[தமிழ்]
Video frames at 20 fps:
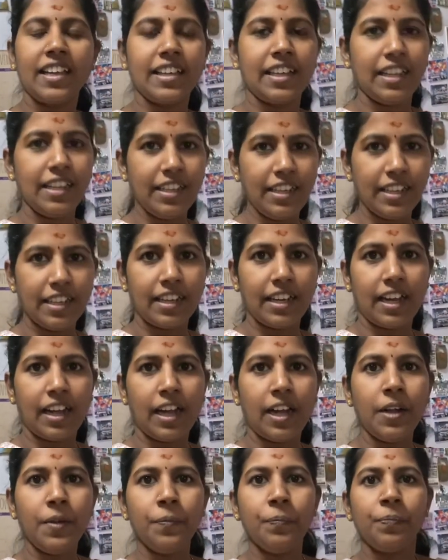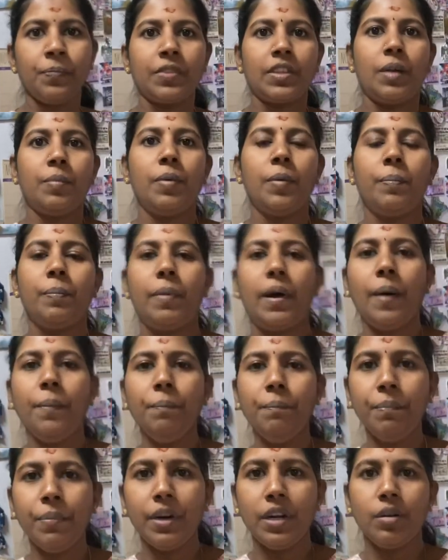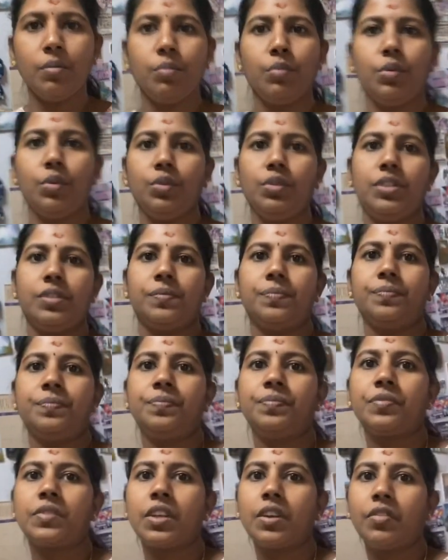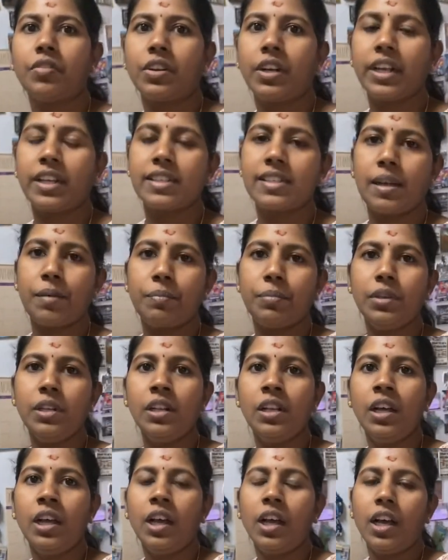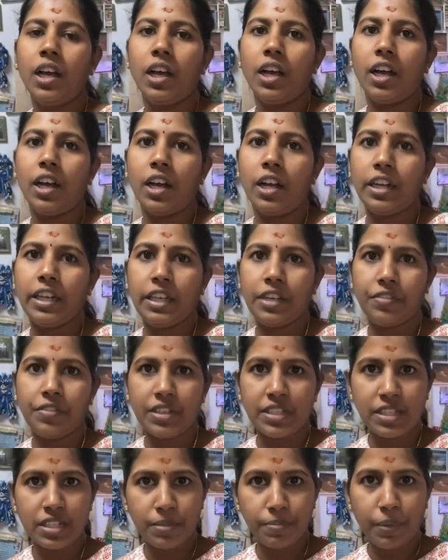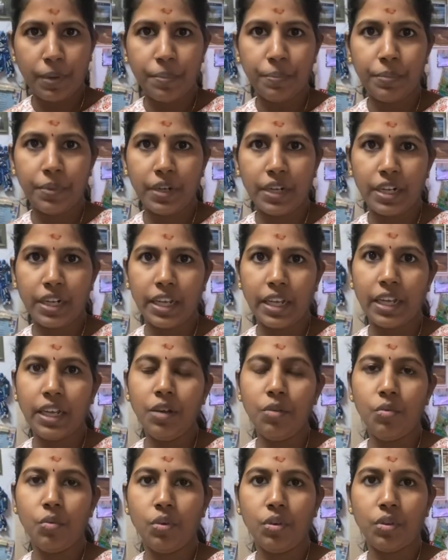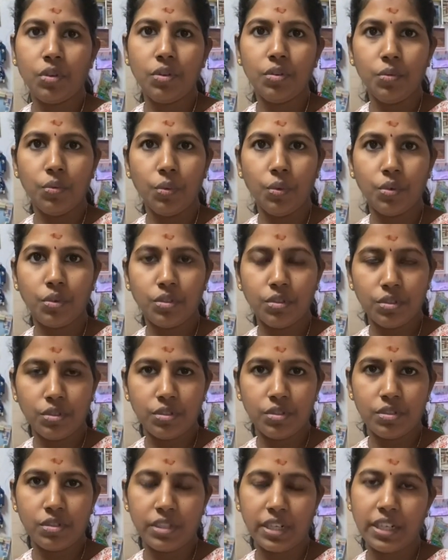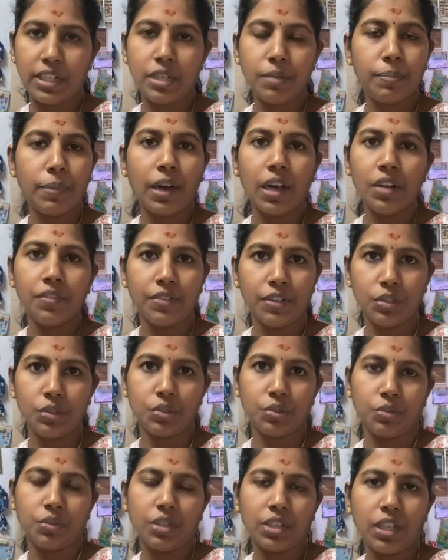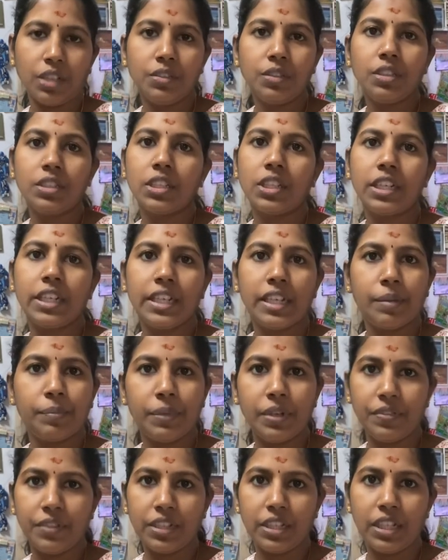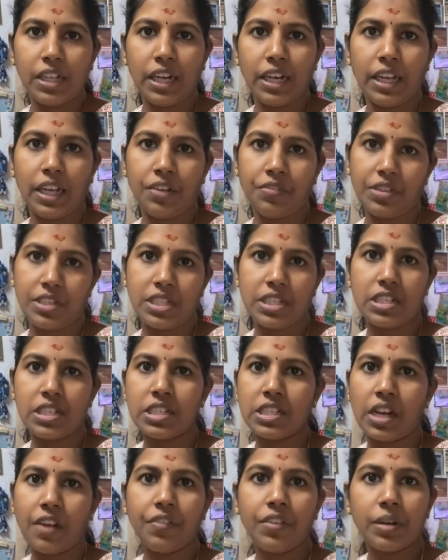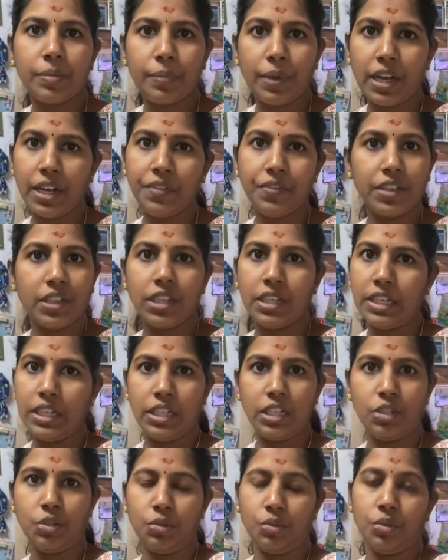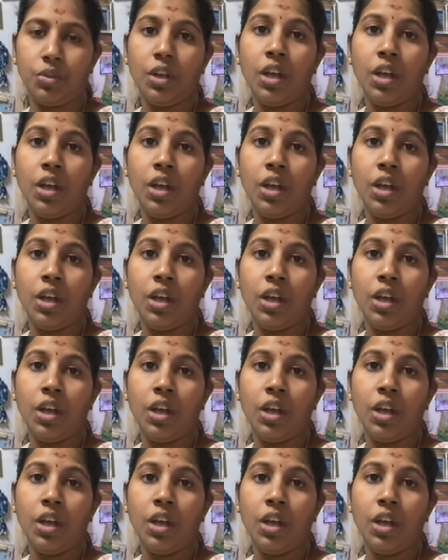என்னென்னா நம்ம பம்ப் பண்ணும்போது ஃபார் எக்ஸாம்பிள் நீங்கள் ஃபஸ்ட்டு பம்ப் பண்ணுறீங்க உங்களுக்கு ஒரு செட்டு பால் வந்துடும் அதாவது தேர்ட்டி எம்எல் வருது இல்லையா ஃபஸ்ட்டு ஷவர் மாதிரி வந்து நின்றுடும்